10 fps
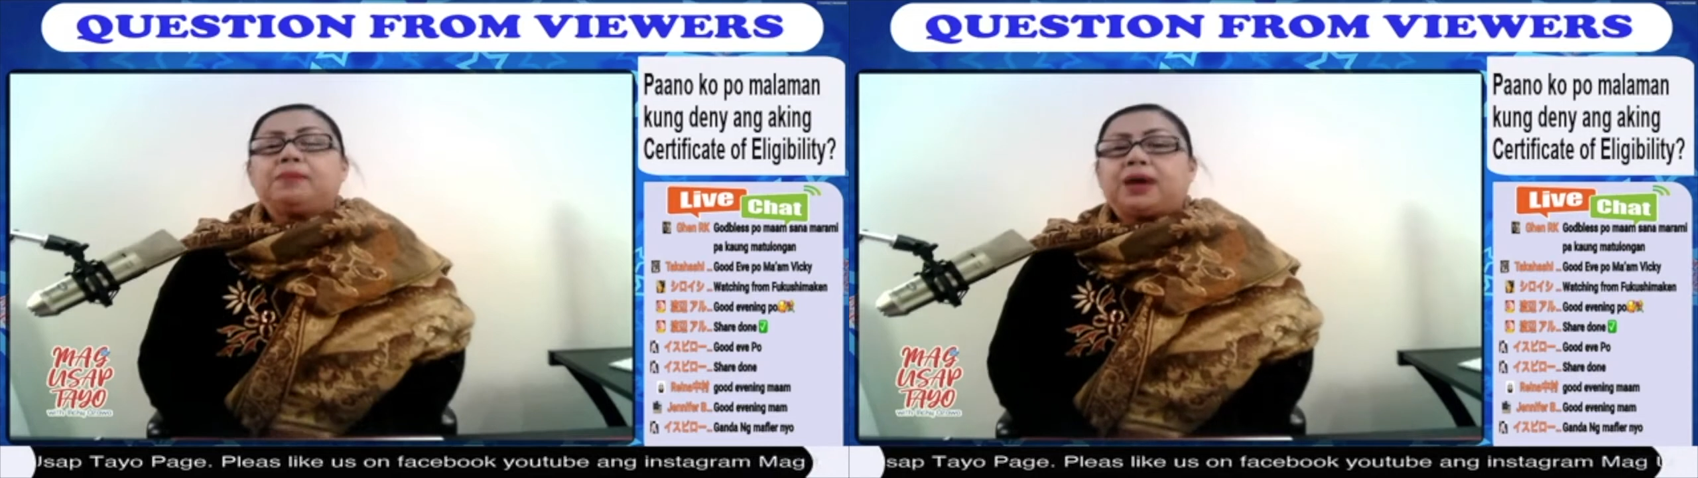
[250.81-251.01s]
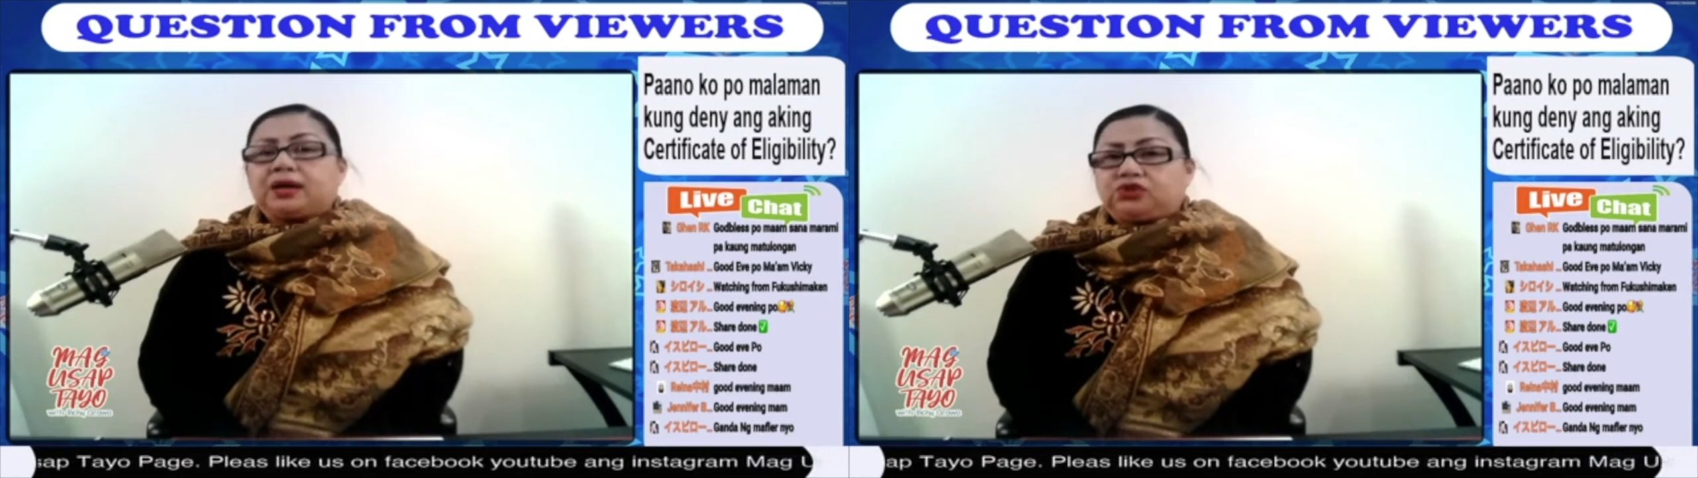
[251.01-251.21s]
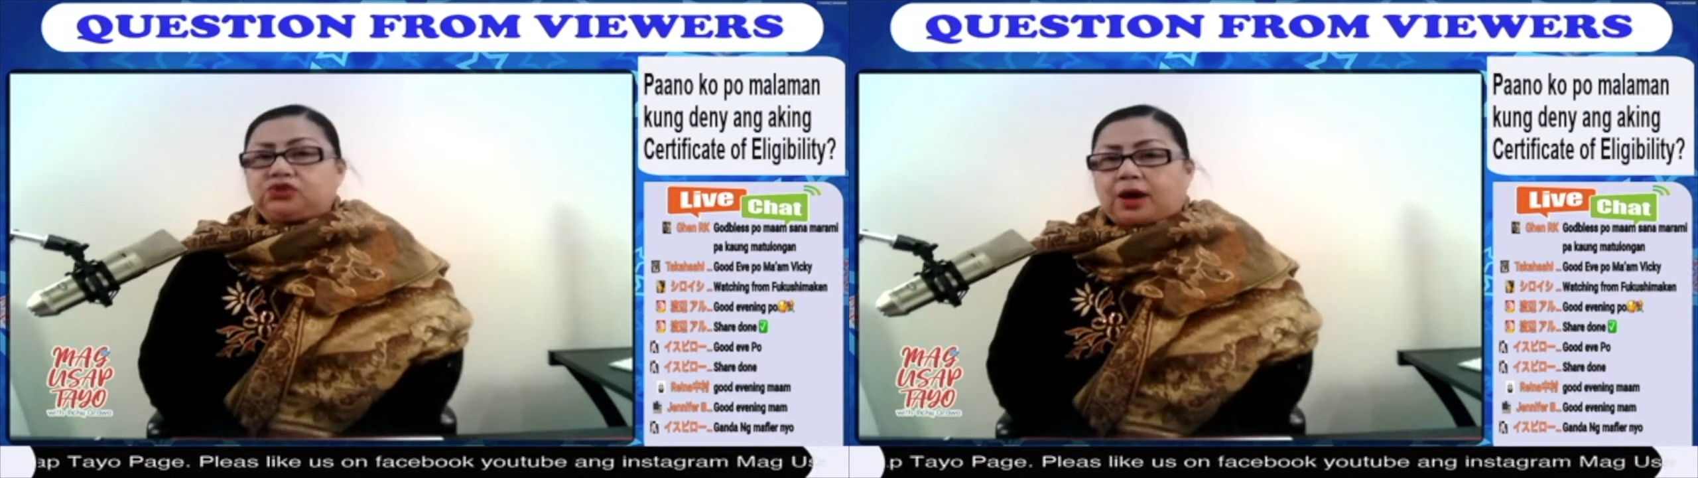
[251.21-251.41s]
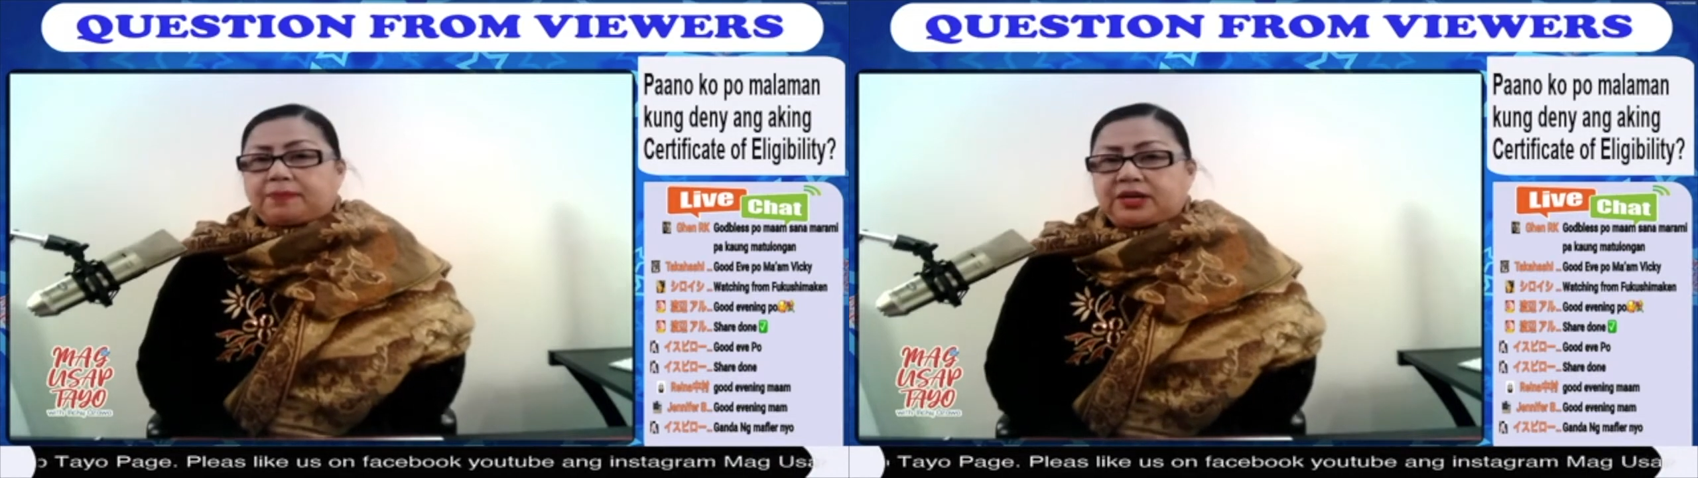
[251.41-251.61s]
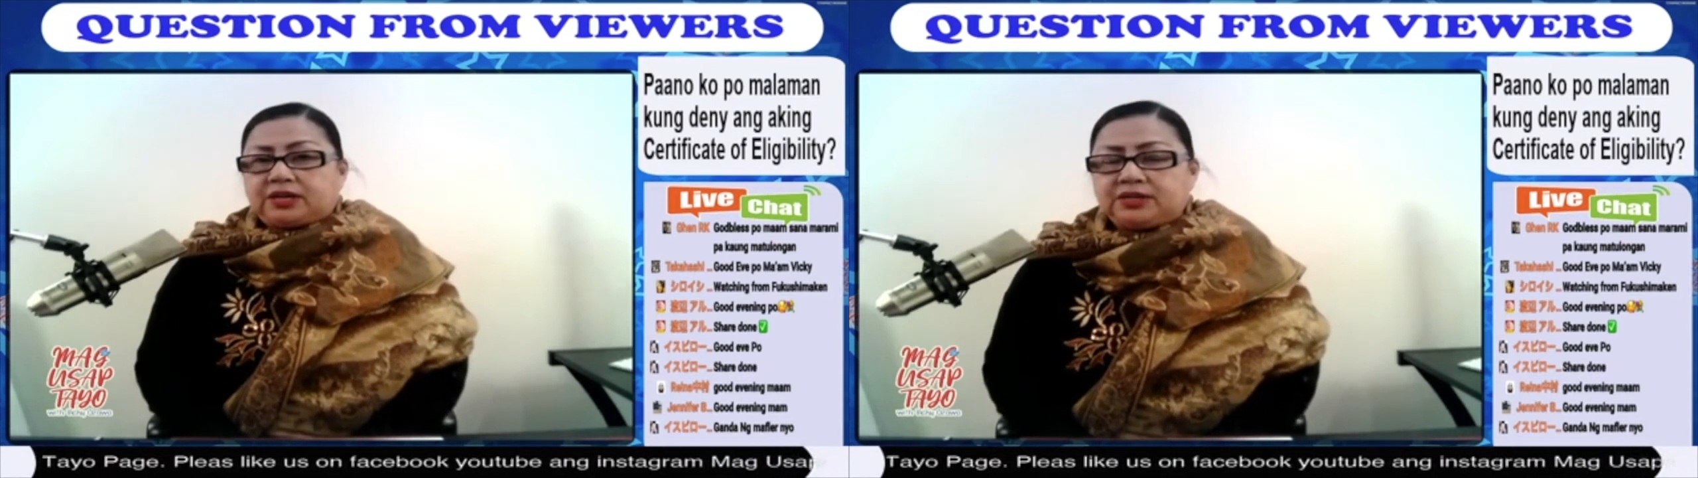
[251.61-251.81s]
mga
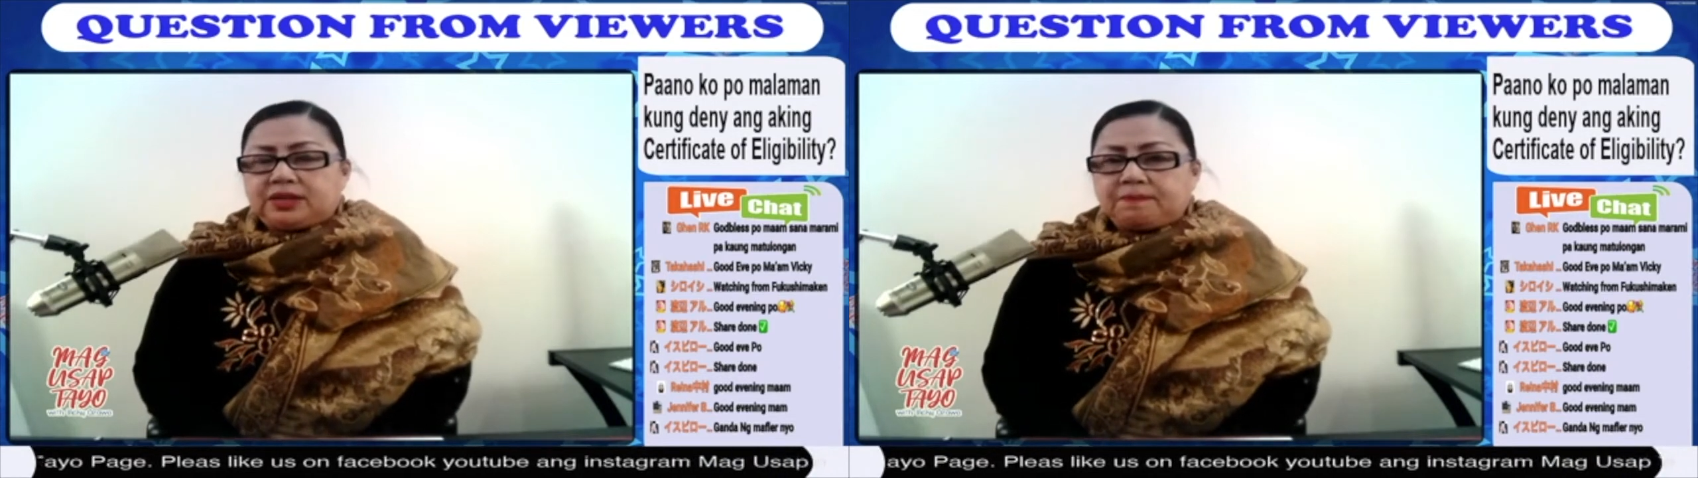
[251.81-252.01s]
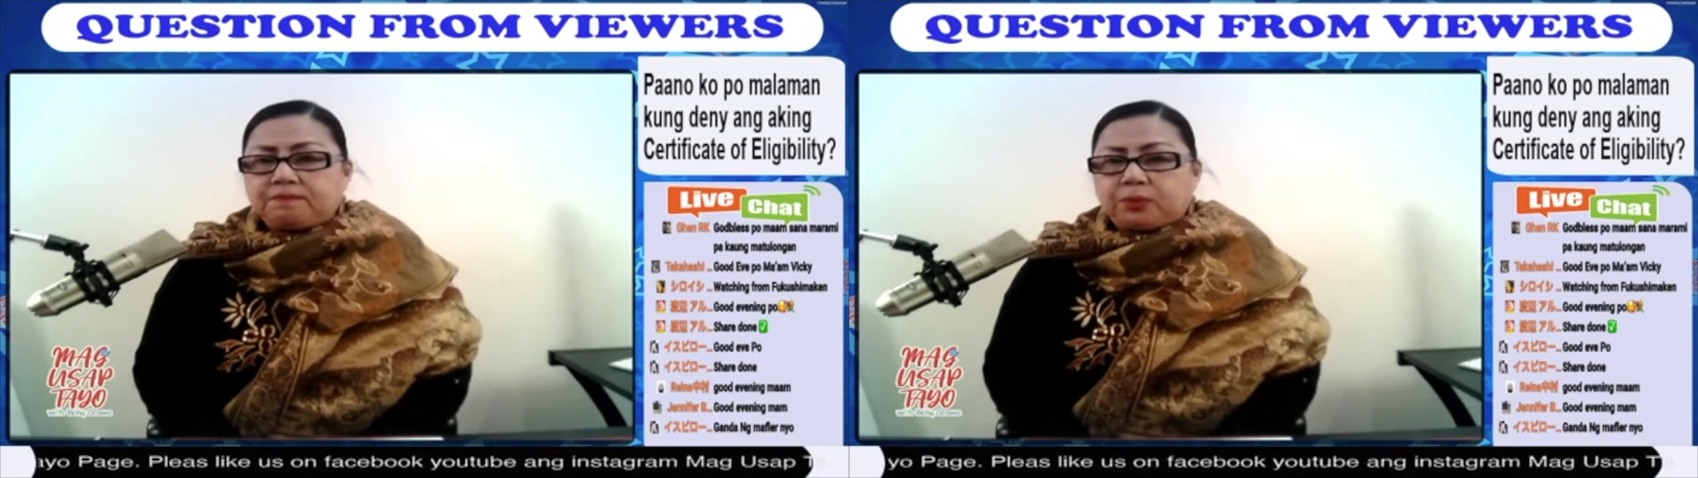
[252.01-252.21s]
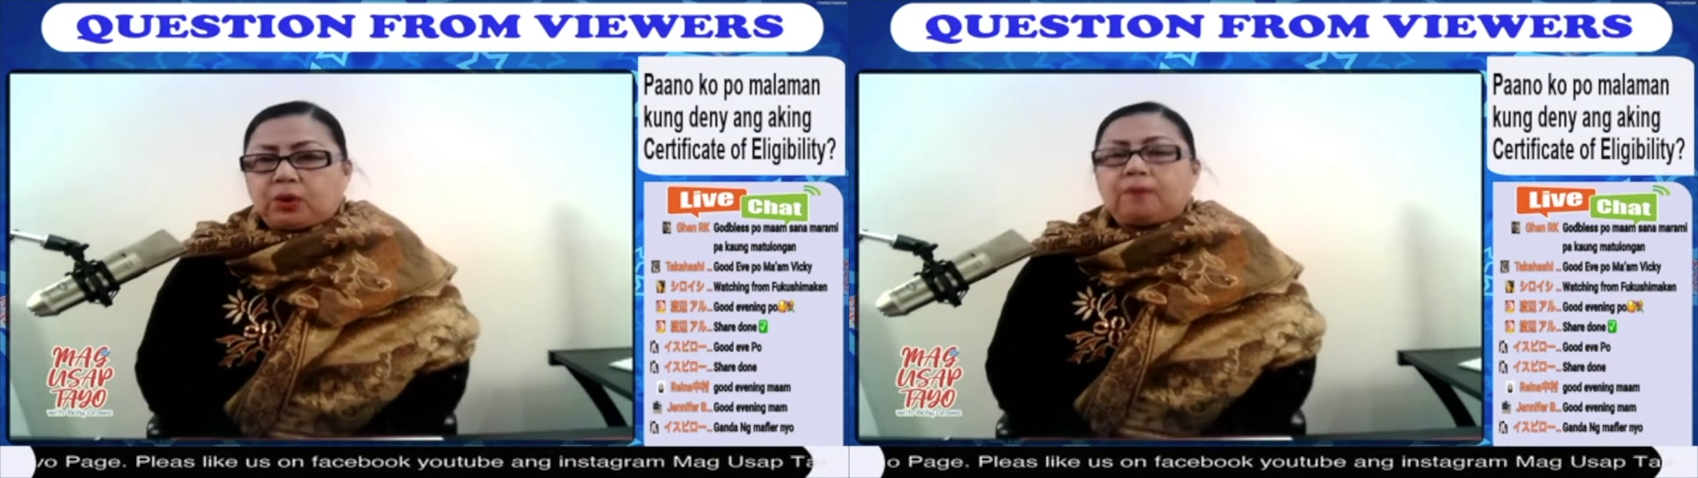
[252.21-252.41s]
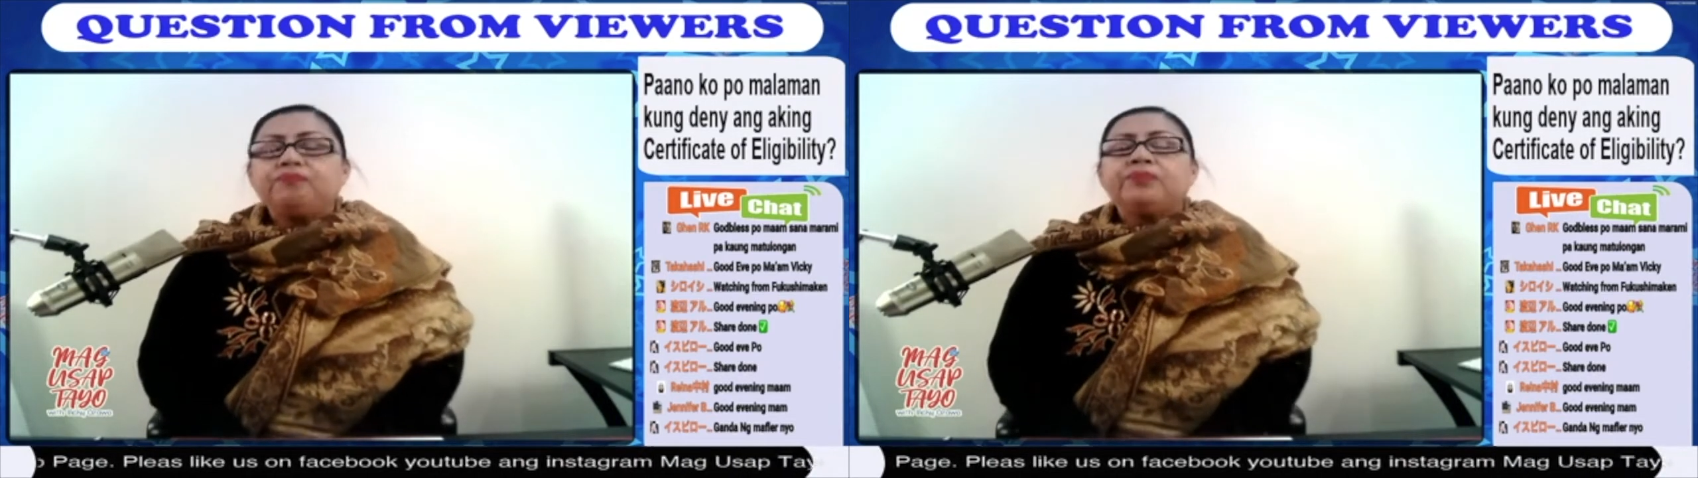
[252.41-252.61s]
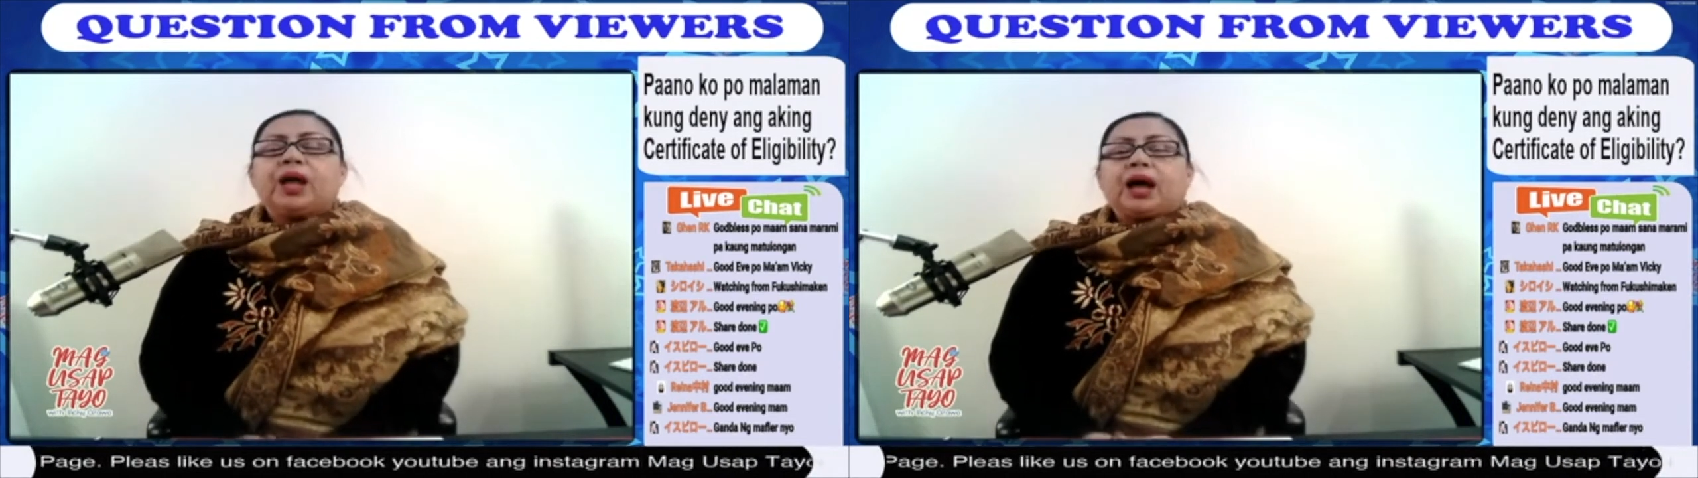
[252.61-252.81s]
Japanese team po.
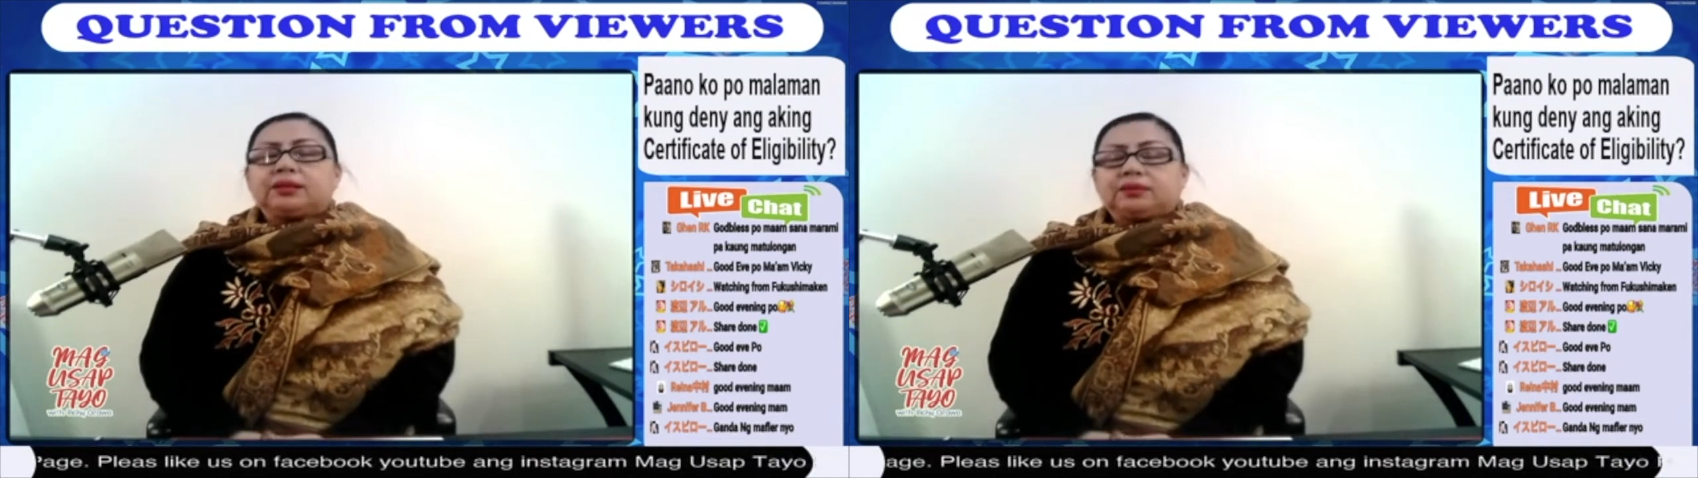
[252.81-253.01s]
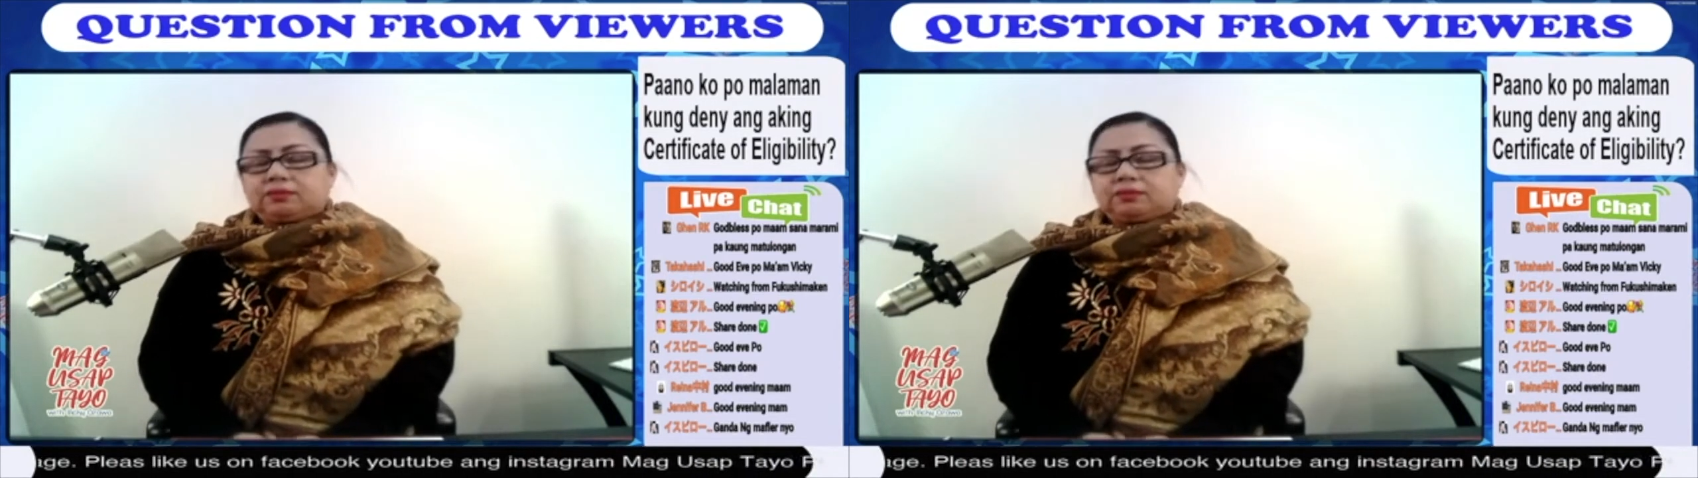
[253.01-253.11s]
At